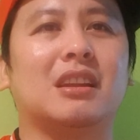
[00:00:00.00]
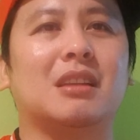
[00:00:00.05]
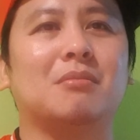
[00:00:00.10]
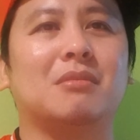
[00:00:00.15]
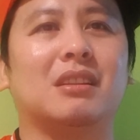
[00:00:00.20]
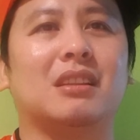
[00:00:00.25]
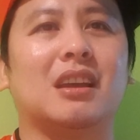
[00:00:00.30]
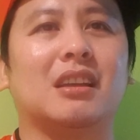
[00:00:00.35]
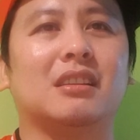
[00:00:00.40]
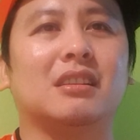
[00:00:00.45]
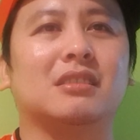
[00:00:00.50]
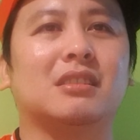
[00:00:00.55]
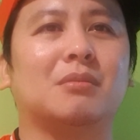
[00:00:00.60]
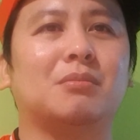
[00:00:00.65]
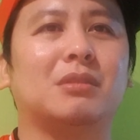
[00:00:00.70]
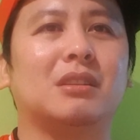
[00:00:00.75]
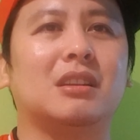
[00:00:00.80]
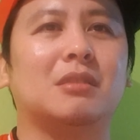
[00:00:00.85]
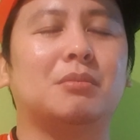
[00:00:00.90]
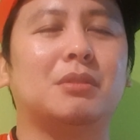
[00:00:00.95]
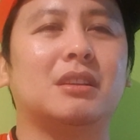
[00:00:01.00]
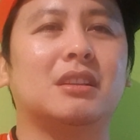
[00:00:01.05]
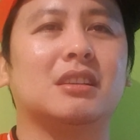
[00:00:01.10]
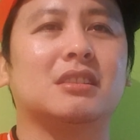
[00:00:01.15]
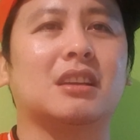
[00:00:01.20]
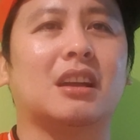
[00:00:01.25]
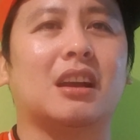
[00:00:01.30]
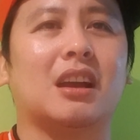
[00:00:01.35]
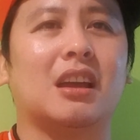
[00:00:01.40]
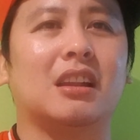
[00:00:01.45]
naman natin sa
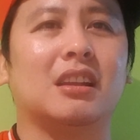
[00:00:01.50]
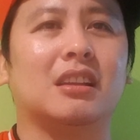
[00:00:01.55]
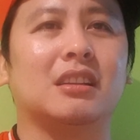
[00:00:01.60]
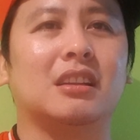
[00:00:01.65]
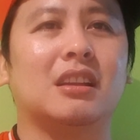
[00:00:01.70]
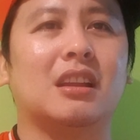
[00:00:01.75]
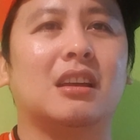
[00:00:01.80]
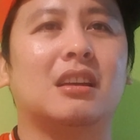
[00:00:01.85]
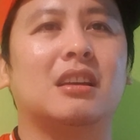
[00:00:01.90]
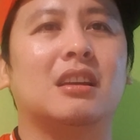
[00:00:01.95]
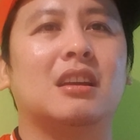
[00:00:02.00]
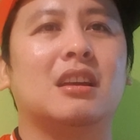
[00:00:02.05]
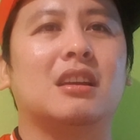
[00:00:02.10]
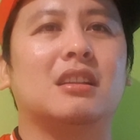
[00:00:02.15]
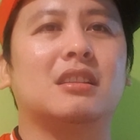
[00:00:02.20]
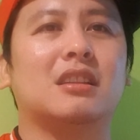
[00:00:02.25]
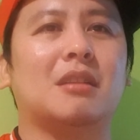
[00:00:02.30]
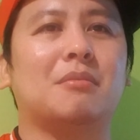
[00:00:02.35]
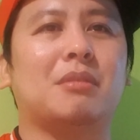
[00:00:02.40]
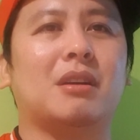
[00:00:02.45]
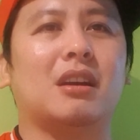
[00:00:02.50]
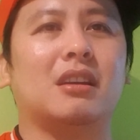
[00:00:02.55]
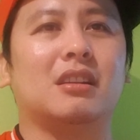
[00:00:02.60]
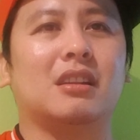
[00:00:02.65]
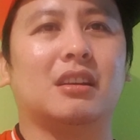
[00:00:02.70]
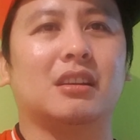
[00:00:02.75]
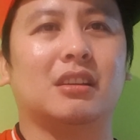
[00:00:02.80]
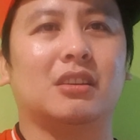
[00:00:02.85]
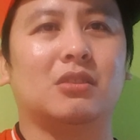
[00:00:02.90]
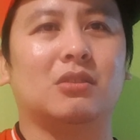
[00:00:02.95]
Pilipinas, akala nila
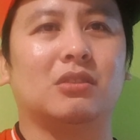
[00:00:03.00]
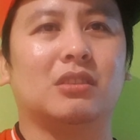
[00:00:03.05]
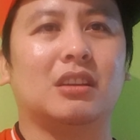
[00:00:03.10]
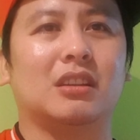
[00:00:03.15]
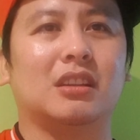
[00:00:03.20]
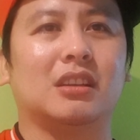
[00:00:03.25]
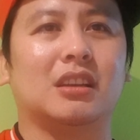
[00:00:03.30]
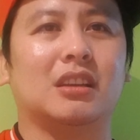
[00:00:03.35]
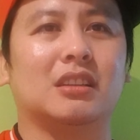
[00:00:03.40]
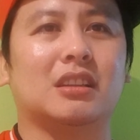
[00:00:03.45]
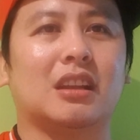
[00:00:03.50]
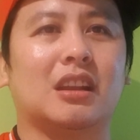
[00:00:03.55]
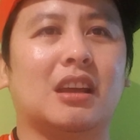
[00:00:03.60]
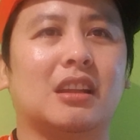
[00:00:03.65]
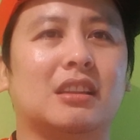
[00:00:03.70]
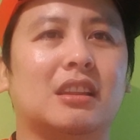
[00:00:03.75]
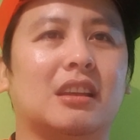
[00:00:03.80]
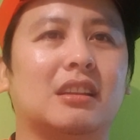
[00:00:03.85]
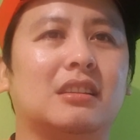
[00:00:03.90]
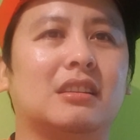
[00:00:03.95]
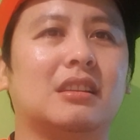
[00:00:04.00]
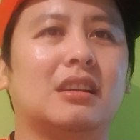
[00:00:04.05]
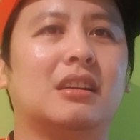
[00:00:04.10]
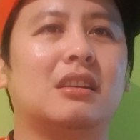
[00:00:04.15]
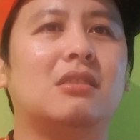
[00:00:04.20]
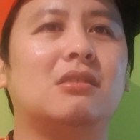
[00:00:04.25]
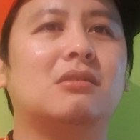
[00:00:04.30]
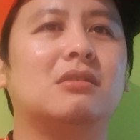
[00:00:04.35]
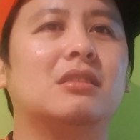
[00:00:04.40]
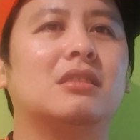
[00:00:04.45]
napakalaki yung kinikita natin.
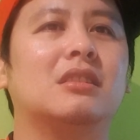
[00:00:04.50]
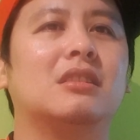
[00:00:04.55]
Ako,